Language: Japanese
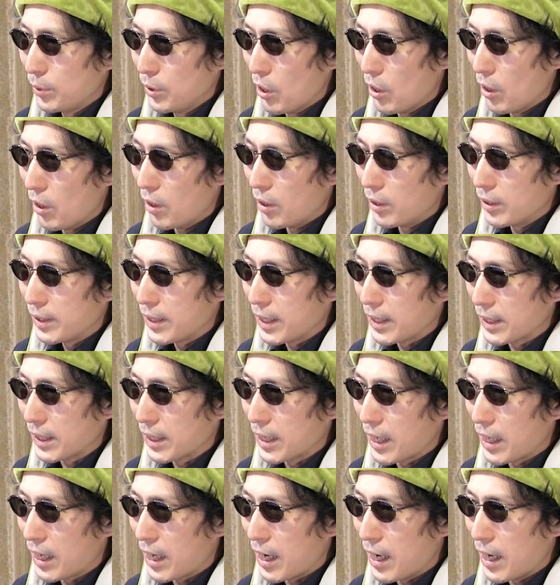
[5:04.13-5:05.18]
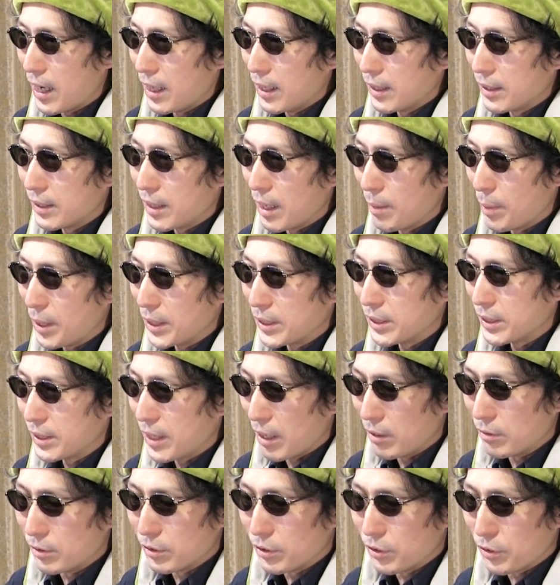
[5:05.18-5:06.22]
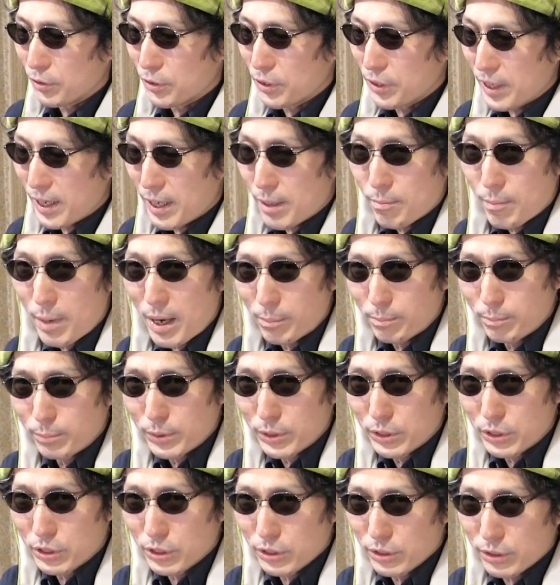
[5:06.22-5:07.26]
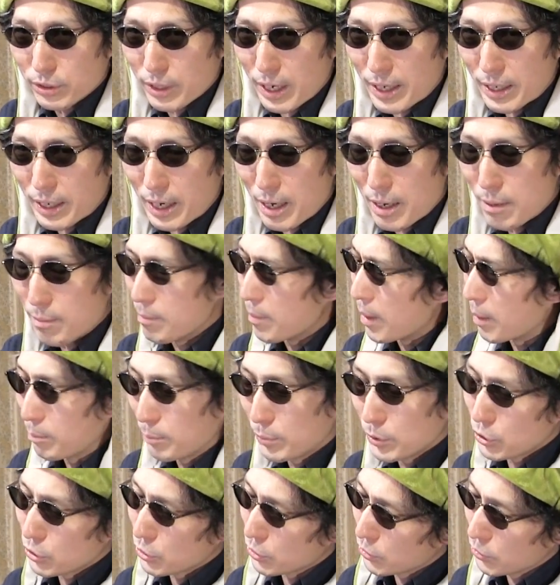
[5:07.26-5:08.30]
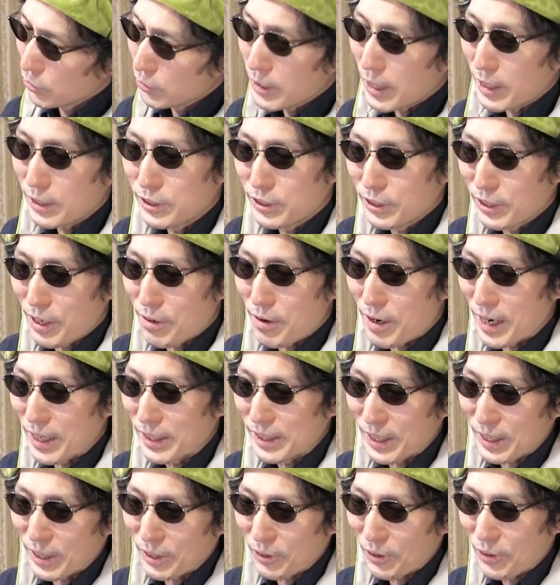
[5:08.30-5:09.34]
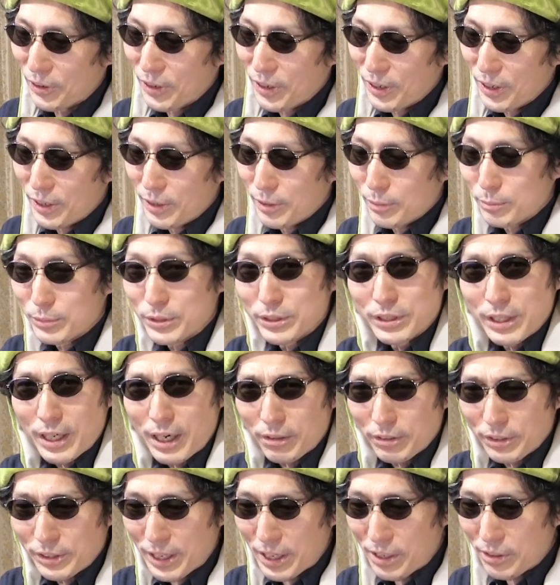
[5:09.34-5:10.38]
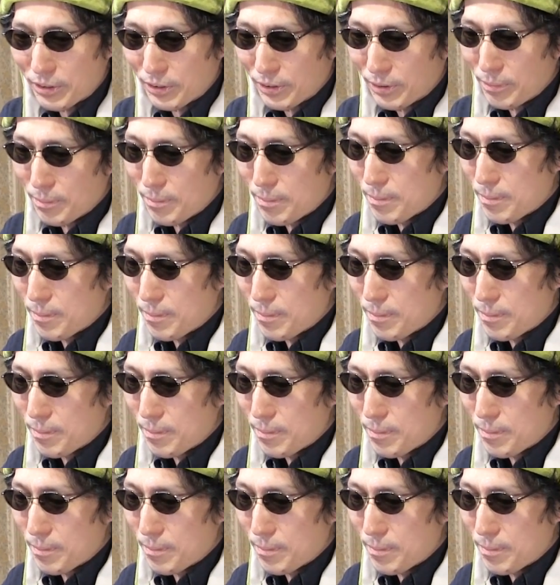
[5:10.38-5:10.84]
プの敵からダメージダウンということでマップ周回がマップ周回するか分かんないけどむっちゃ楽になる